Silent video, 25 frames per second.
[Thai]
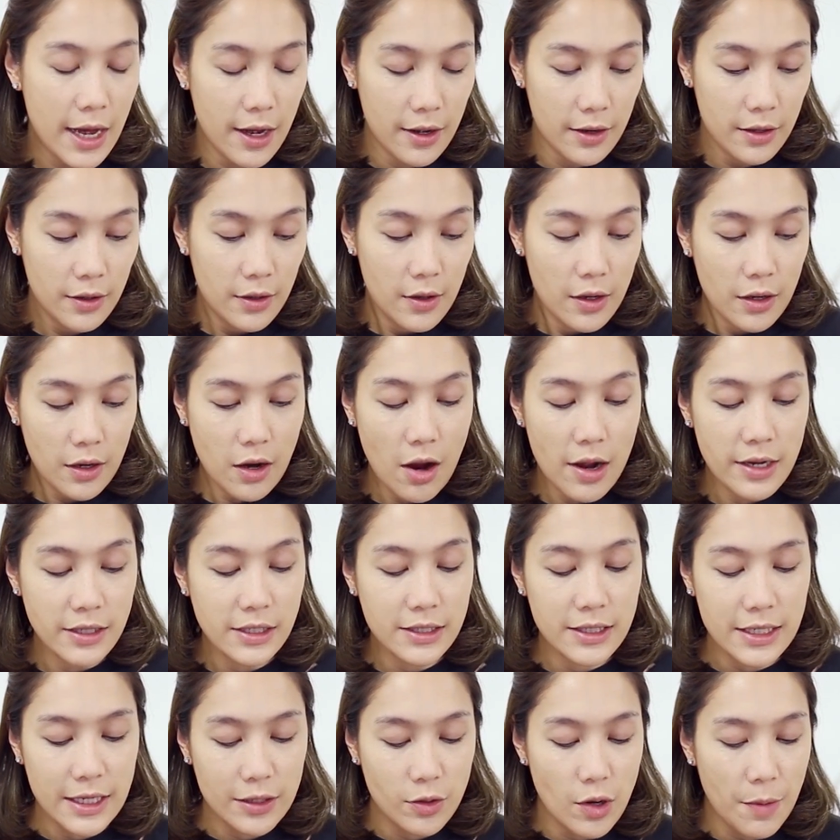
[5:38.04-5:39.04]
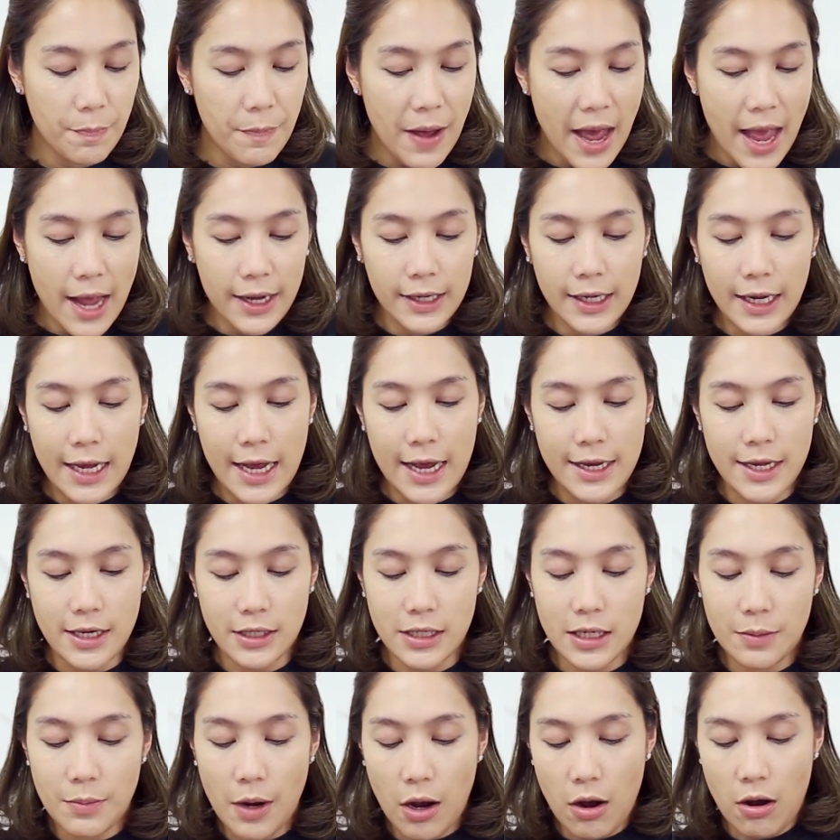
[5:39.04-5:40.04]
อ่ะก่อนจะเซตด้วยแป้งนะคะ อย่าง
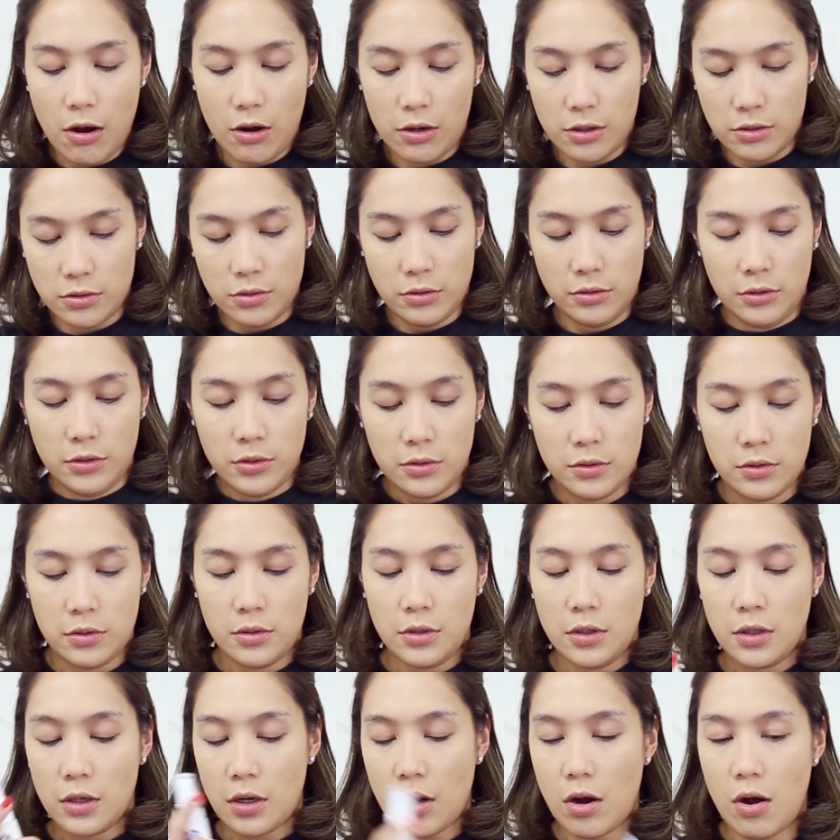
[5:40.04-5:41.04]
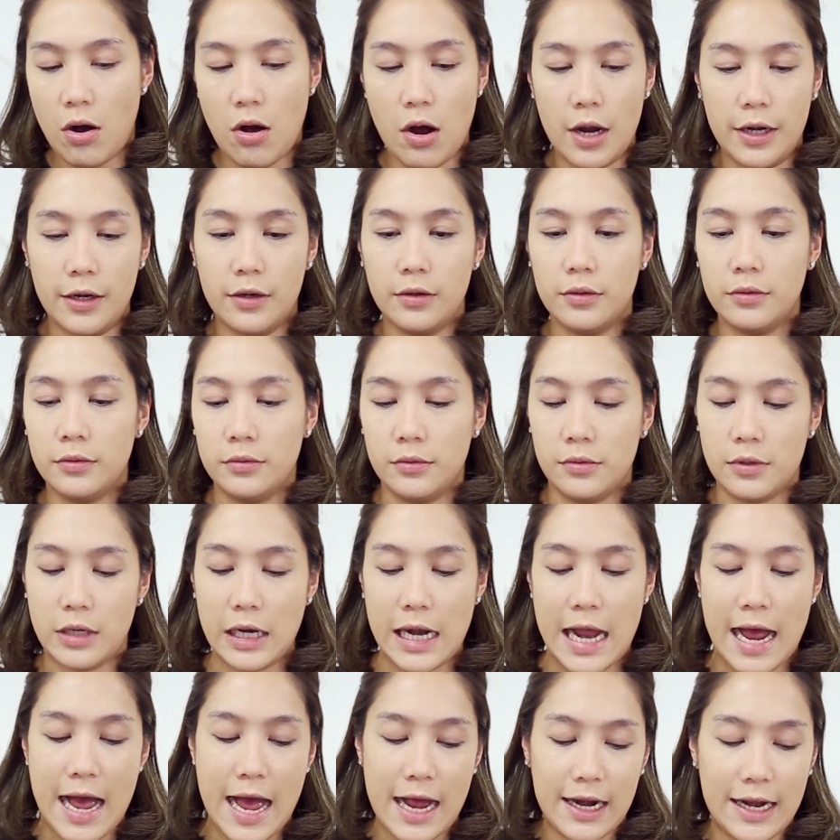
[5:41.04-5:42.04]
ที่บอกก่อนก
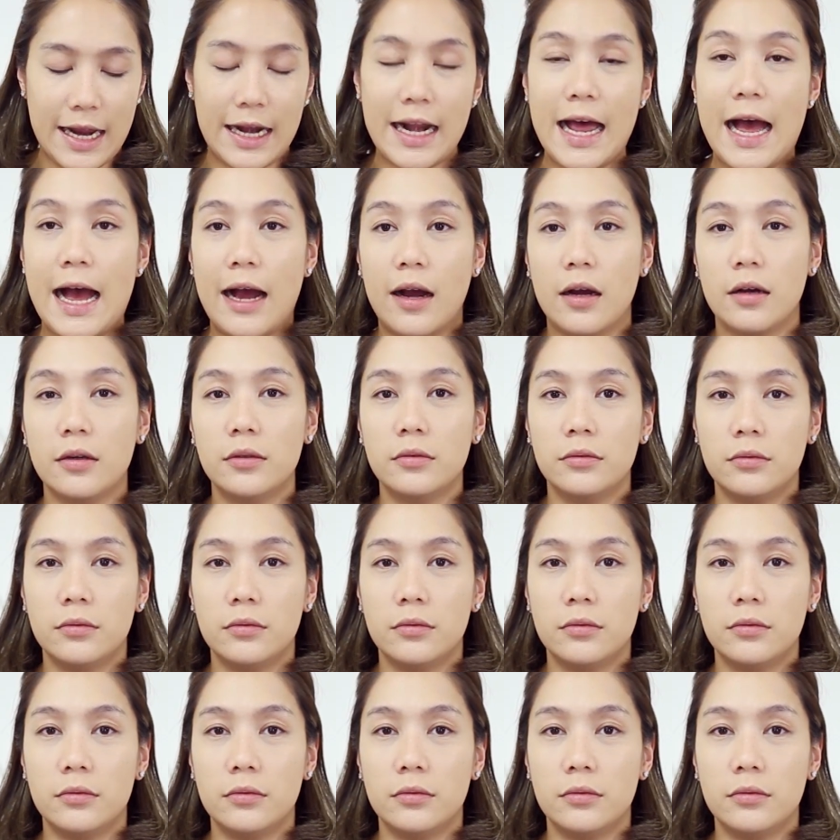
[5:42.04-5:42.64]
ลางและหลัง